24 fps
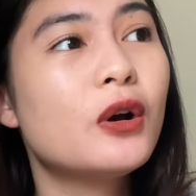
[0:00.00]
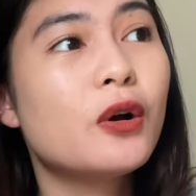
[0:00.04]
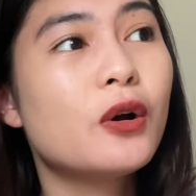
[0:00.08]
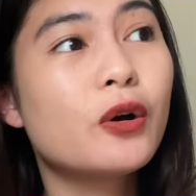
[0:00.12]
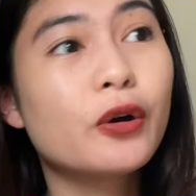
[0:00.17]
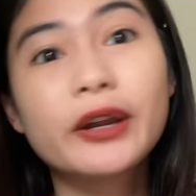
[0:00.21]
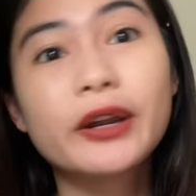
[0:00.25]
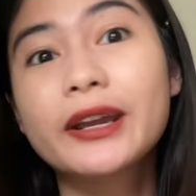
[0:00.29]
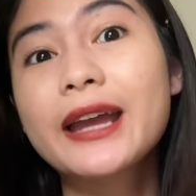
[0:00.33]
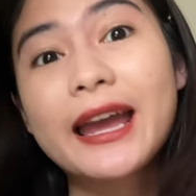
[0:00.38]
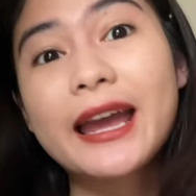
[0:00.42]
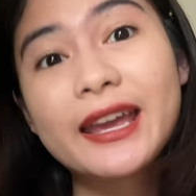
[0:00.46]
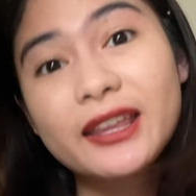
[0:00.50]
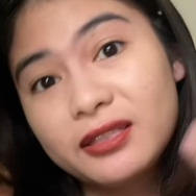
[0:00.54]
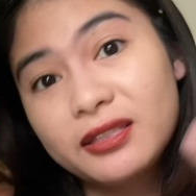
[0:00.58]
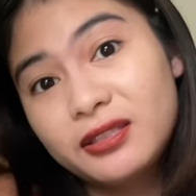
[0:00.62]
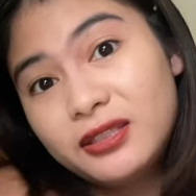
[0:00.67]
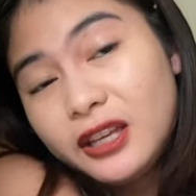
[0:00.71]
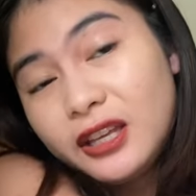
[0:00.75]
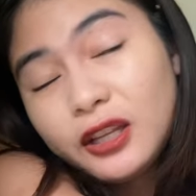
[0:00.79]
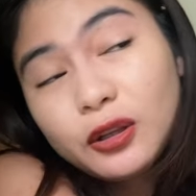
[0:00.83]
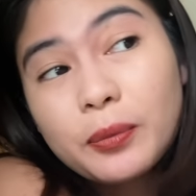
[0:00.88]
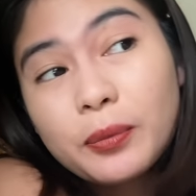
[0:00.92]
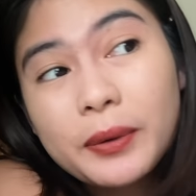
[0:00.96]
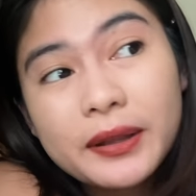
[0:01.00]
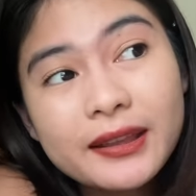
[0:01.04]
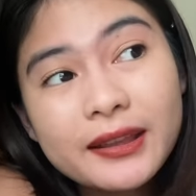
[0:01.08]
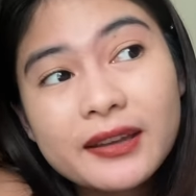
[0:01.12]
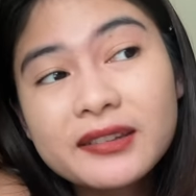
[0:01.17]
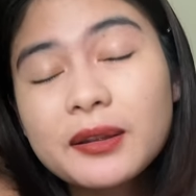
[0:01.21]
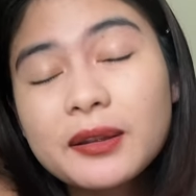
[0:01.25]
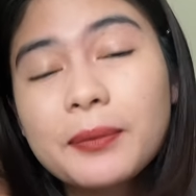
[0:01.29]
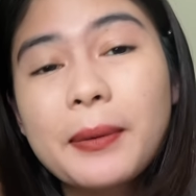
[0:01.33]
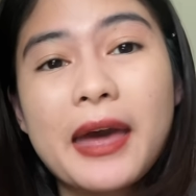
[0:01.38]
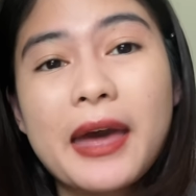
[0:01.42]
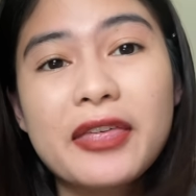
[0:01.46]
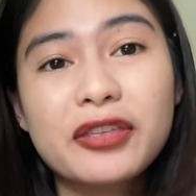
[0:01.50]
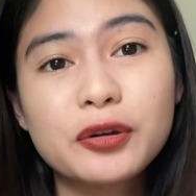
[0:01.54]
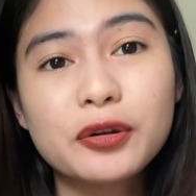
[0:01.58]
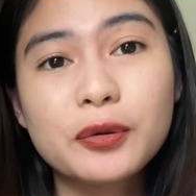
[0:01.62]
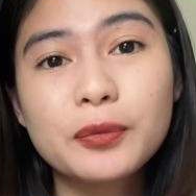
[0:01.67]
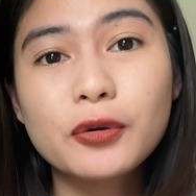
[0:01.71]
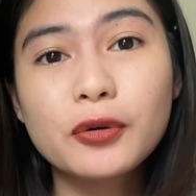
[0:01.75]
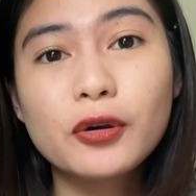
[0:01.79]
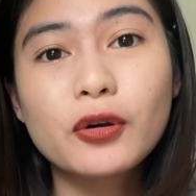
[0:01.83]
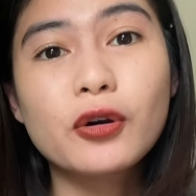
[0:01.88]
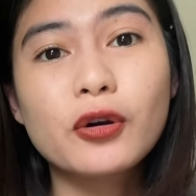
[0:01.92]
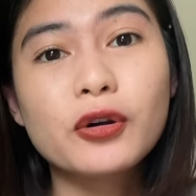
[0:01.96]
or kahit dito man lang sa
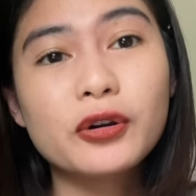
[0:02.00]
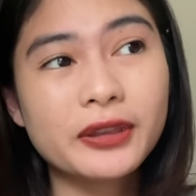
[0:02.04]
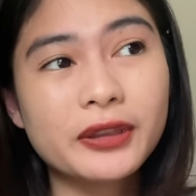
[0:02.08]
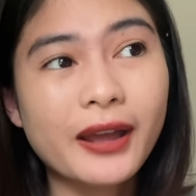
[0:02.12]
bathroom ko,